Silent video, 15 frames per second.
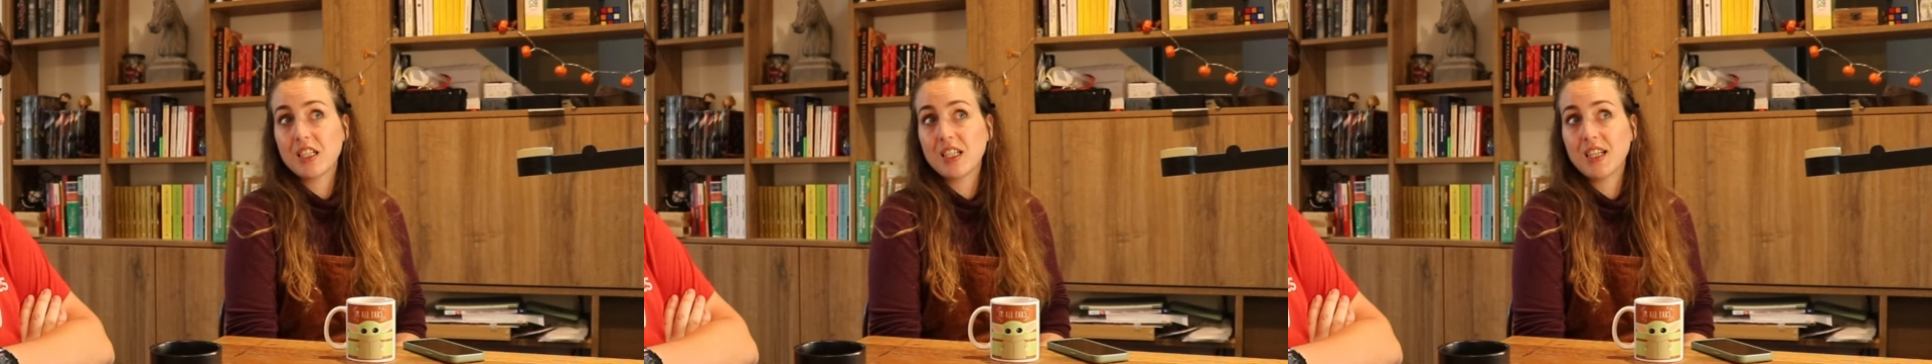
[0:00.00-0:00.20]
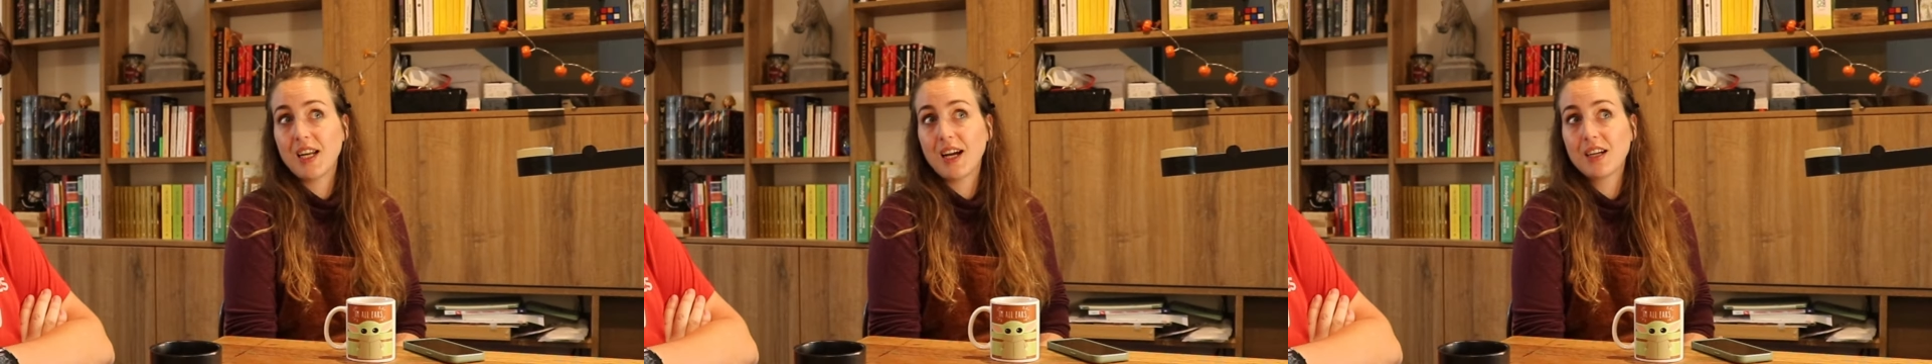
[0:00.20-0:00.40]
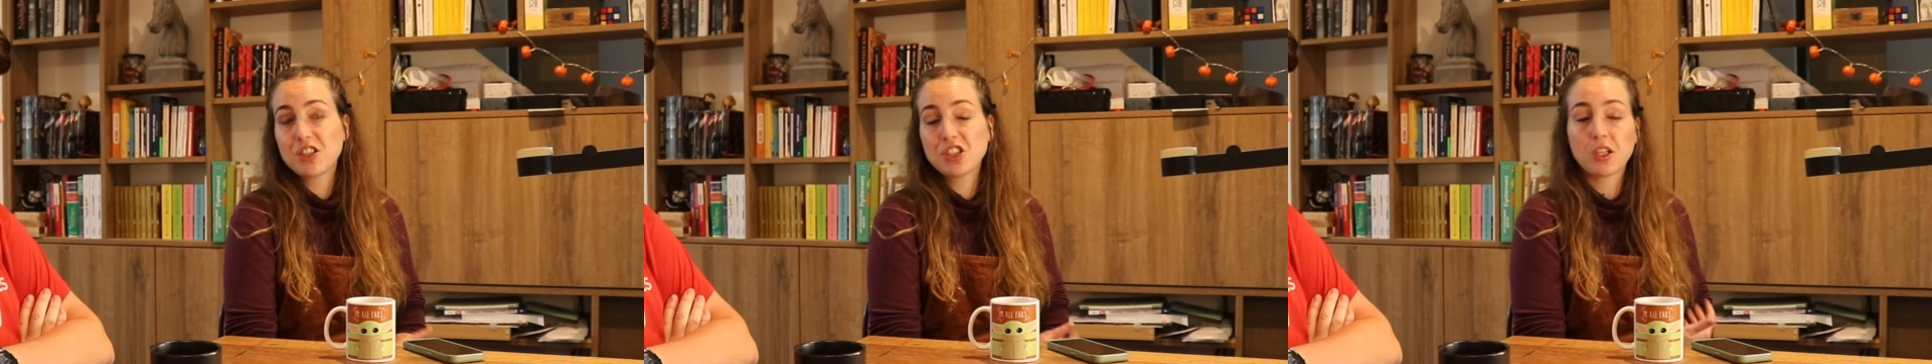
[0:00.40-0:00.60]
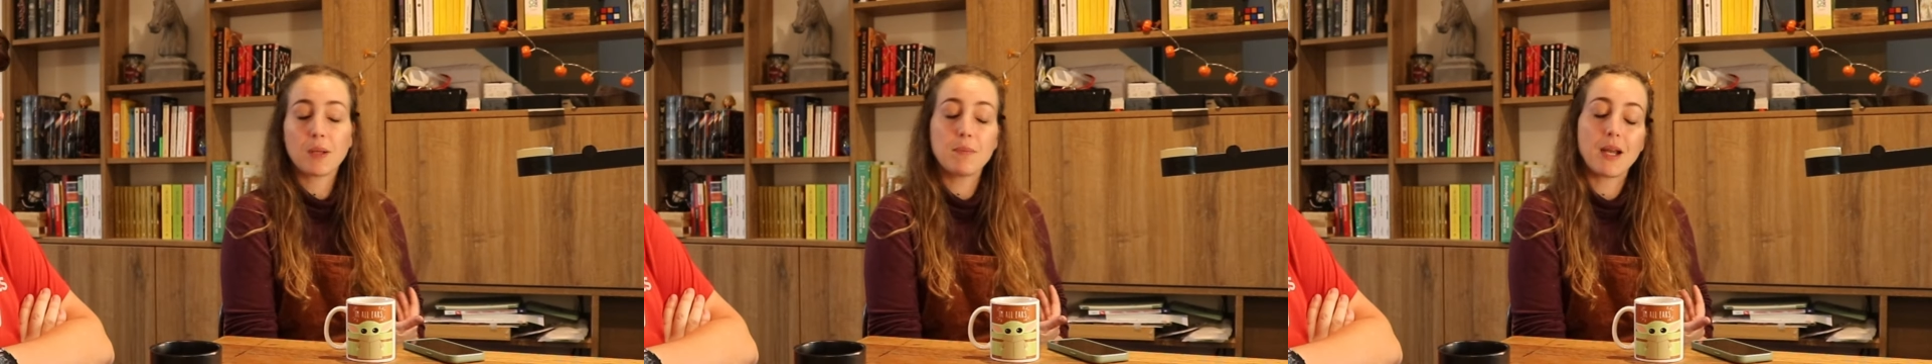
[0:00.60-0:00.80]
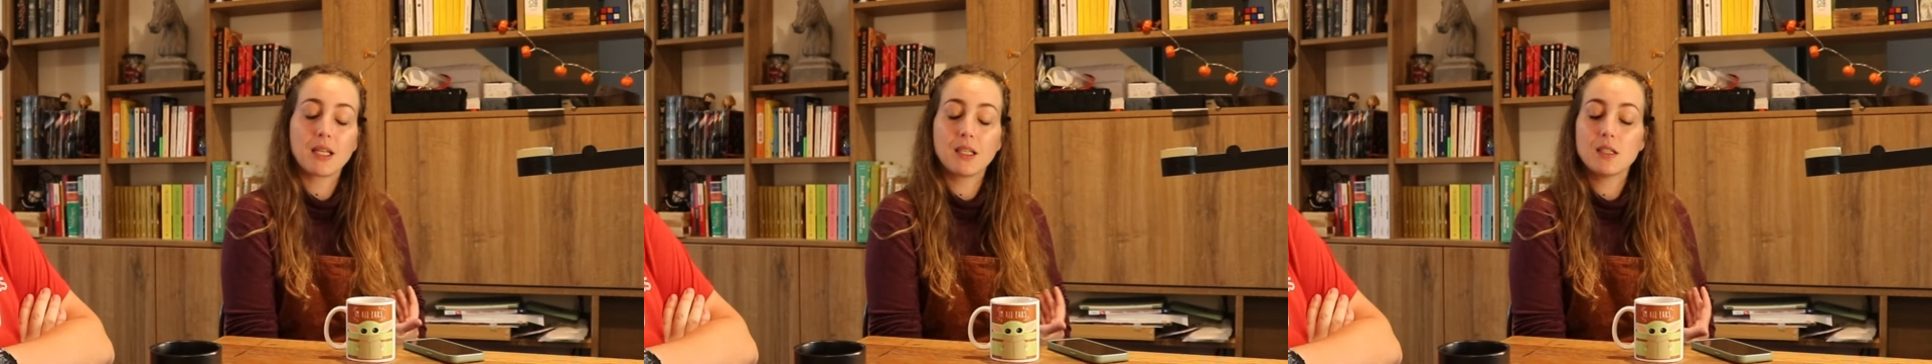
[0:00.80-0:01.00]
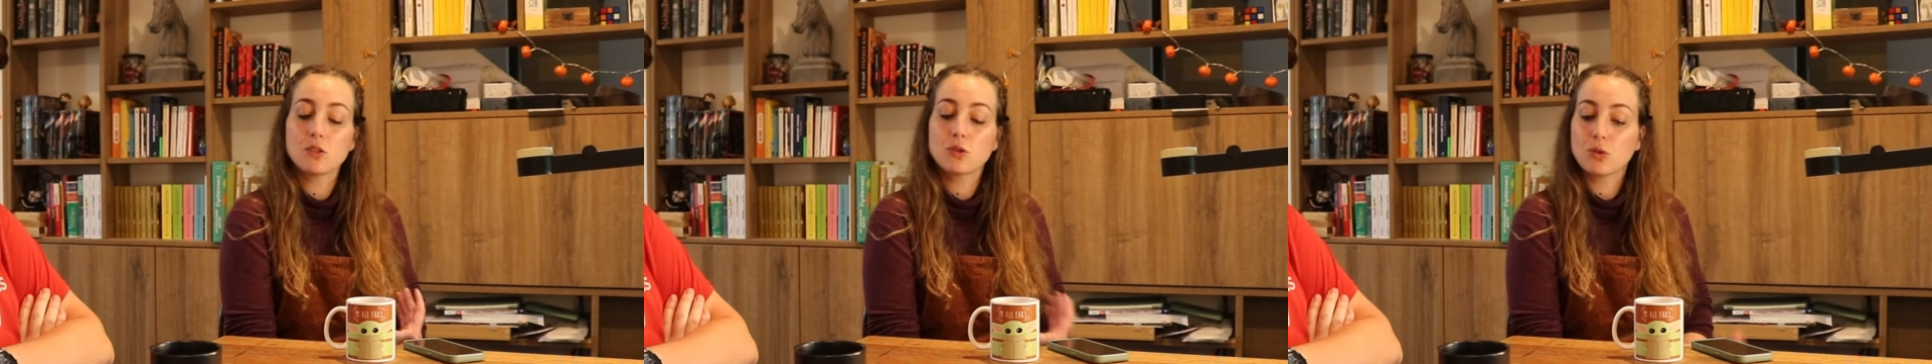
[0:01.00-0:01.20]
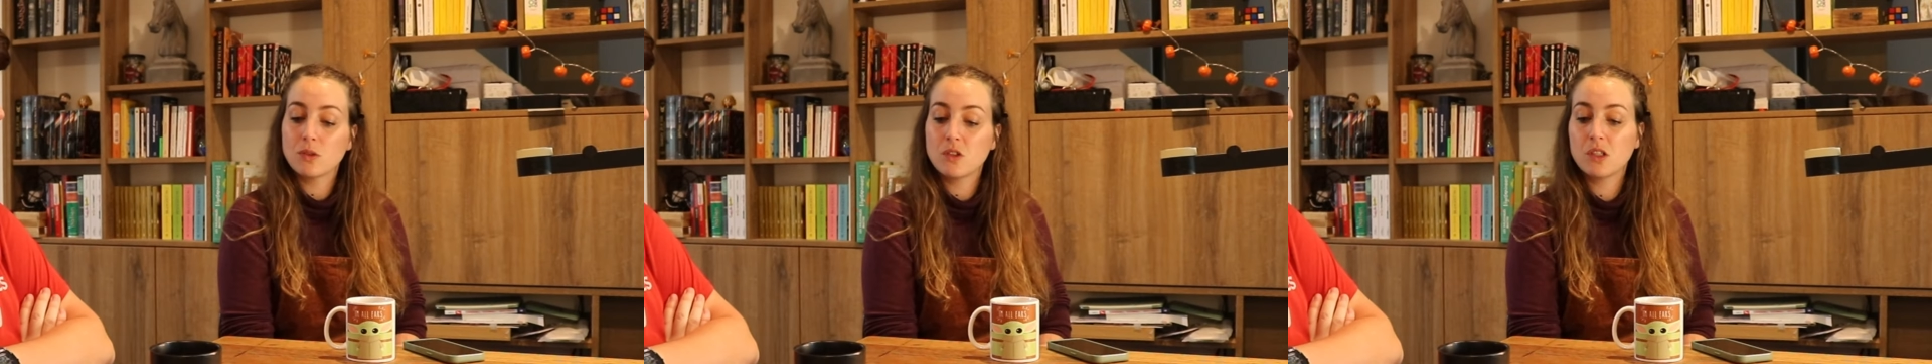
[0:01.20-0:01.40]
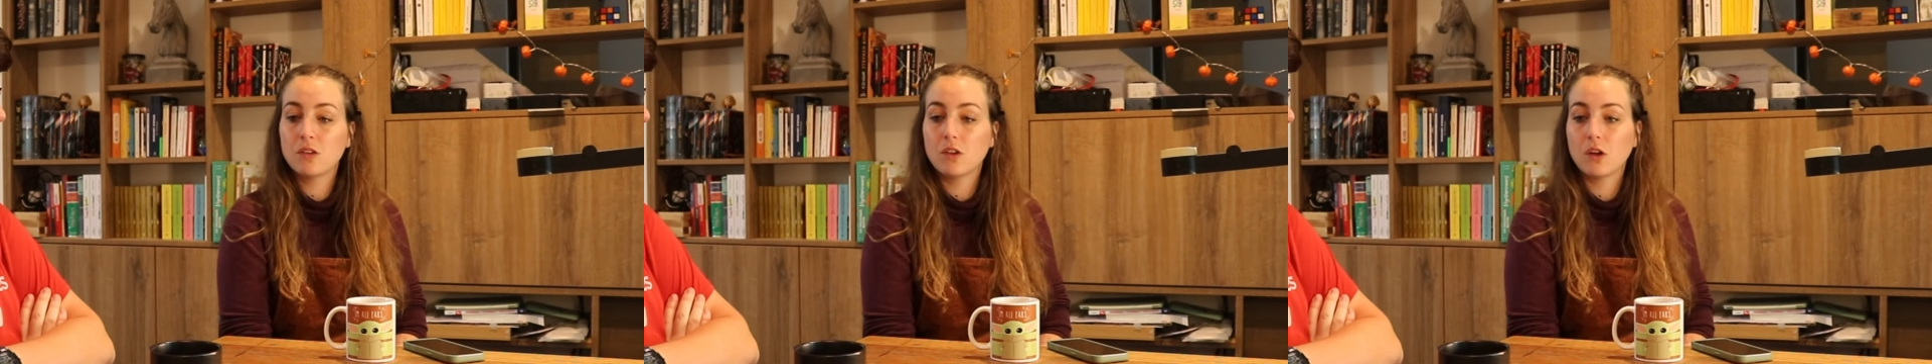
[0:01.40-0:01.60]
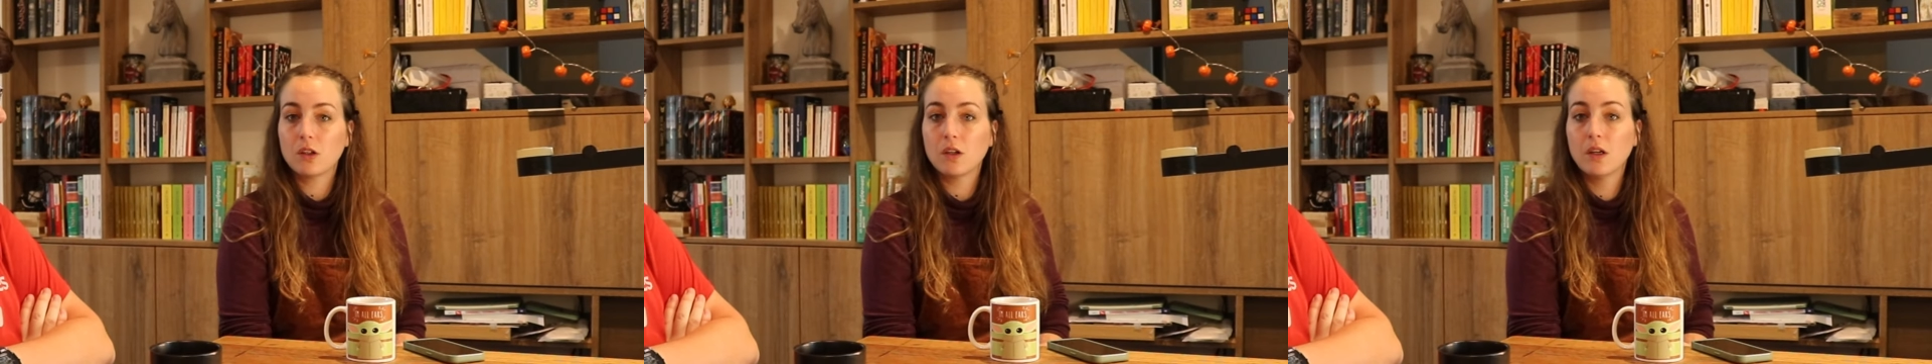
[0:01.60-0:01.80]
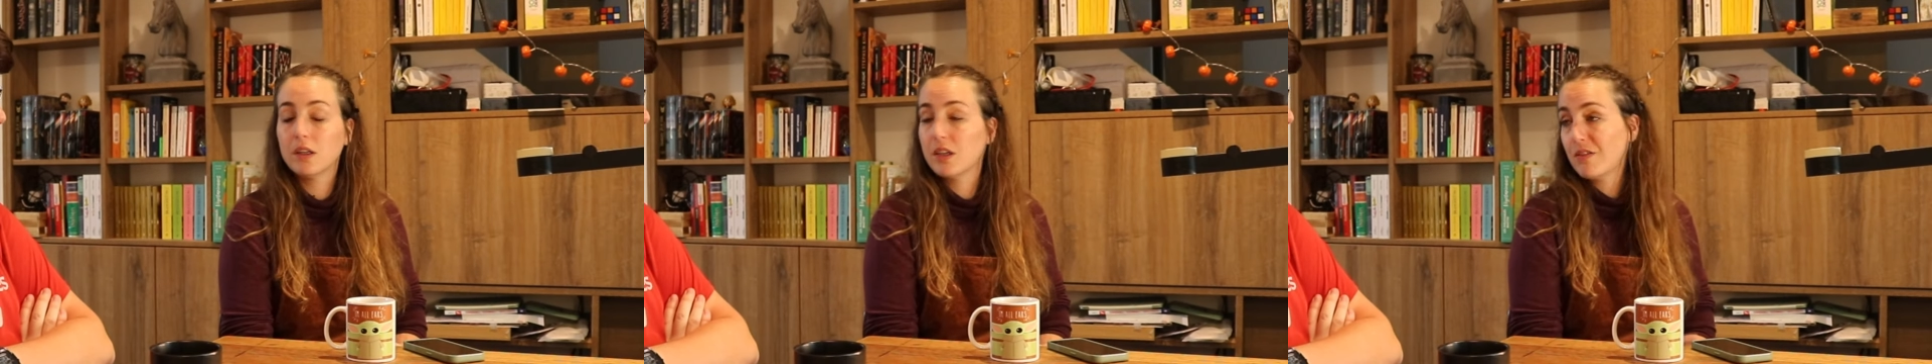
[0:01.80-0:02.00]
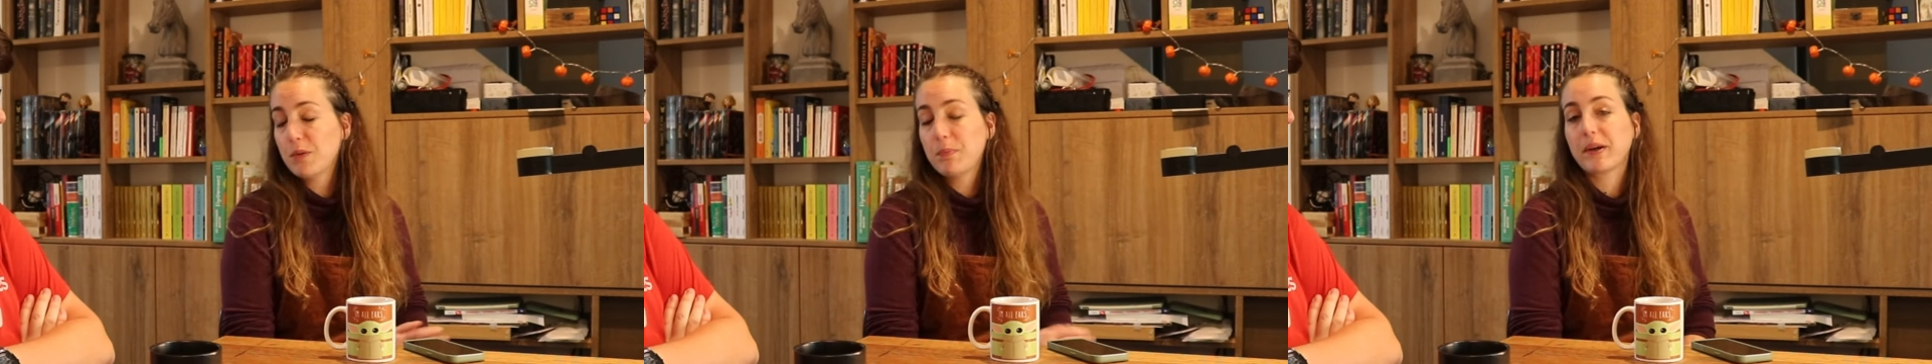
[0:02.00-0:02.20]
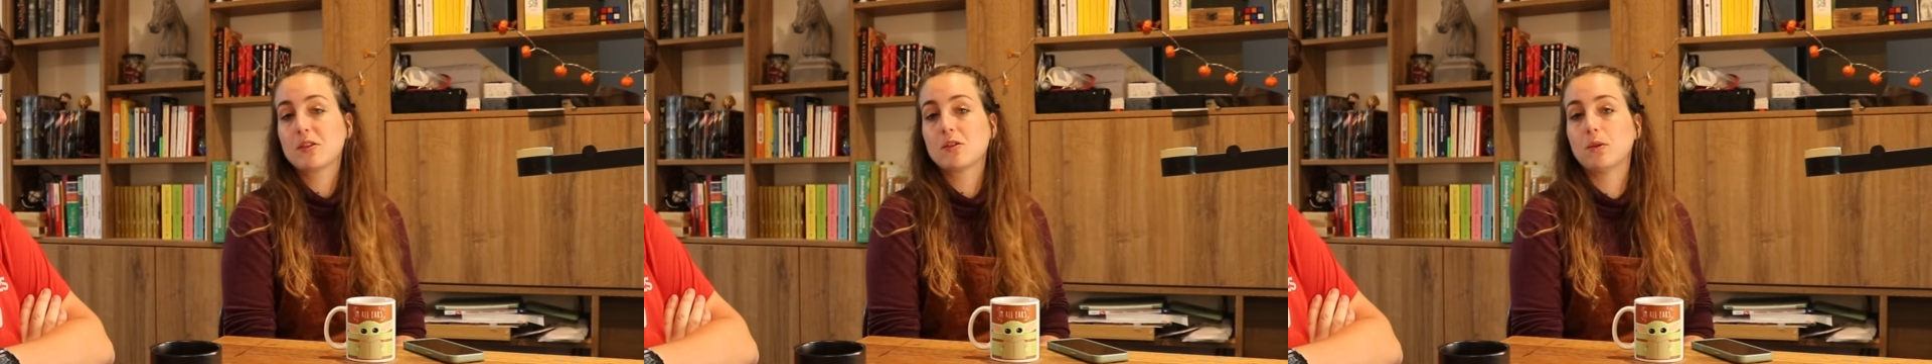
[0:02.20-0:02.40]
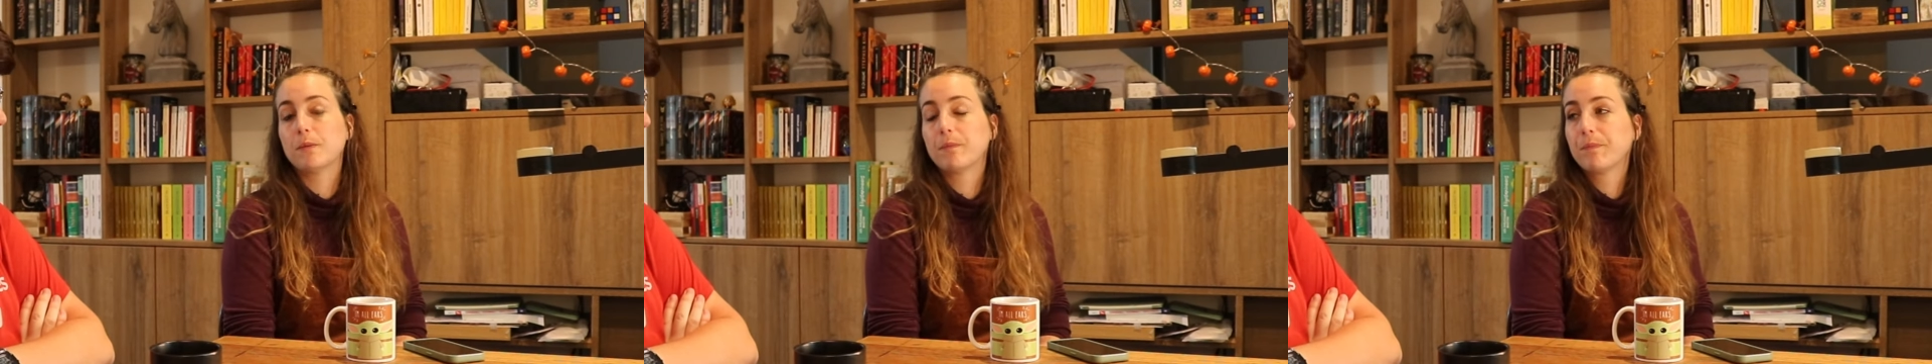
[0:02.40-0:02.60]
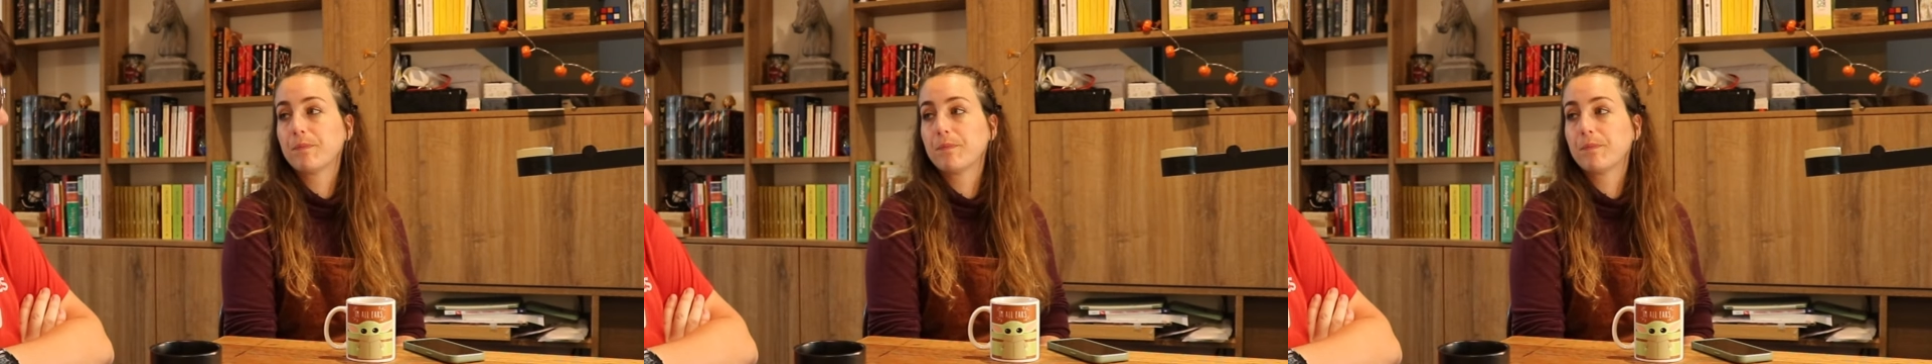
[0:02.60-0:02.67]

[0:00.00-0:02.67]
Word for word: Et là, j'ai remarqué sur TikTok, il n'y avait personne.